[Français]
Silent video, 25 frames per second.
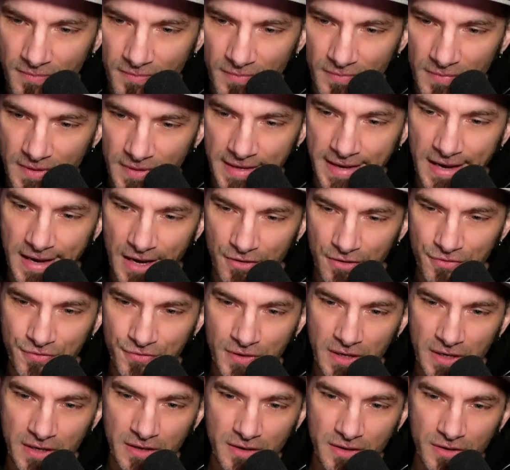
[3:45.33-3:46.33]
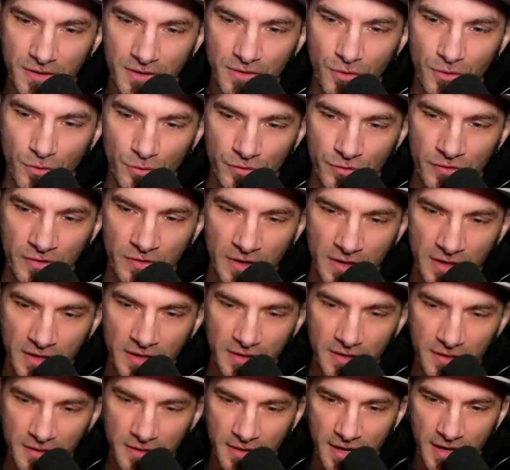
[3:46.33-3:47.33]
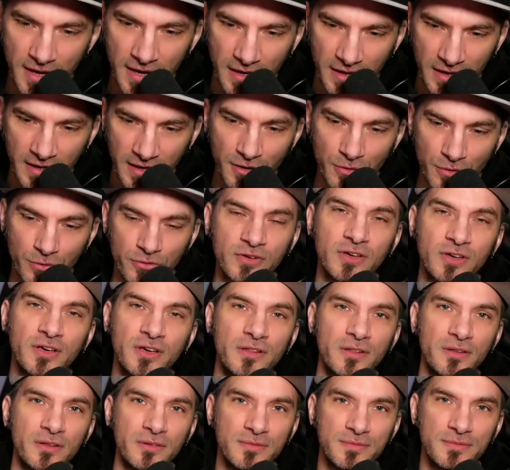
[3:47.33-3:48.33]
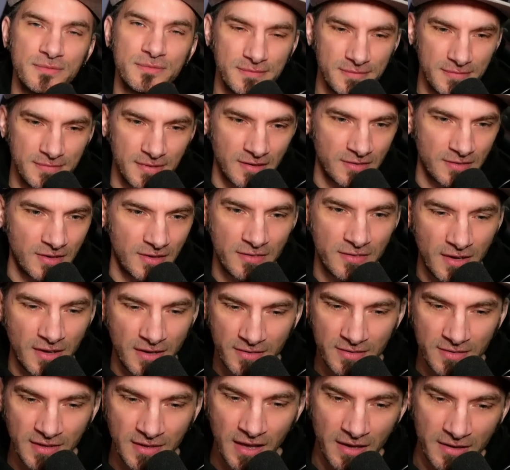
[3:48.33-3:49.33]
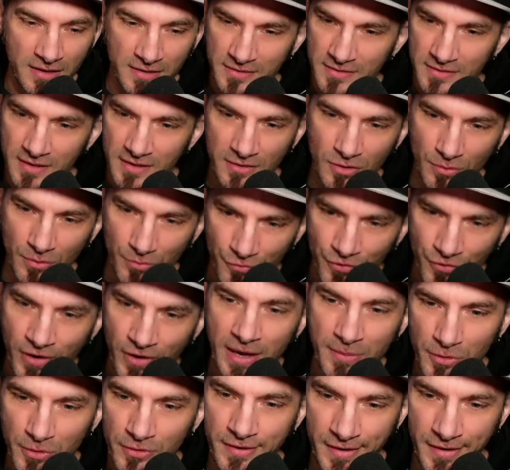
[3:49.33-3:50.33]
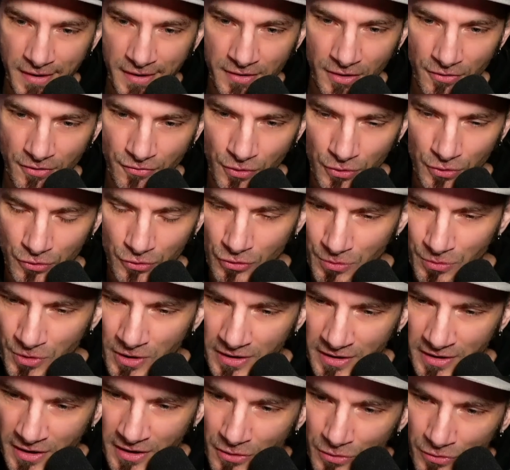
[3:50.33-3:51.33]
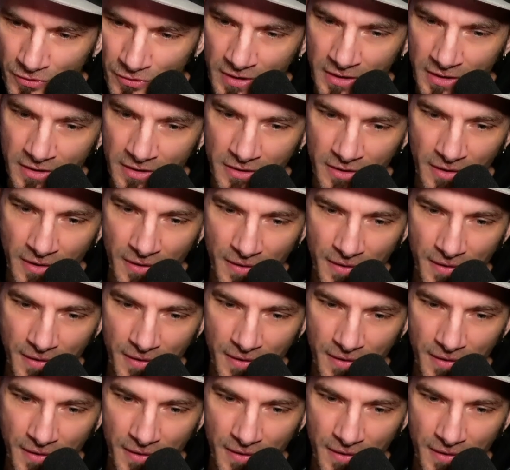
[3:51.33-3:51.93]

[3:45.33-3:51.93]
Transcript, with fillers: Et à la fin, on dirait un Chaos Screen. Ah, ça, ça, ça, ça ressemble vraiment très très fortement à Chaos Screen.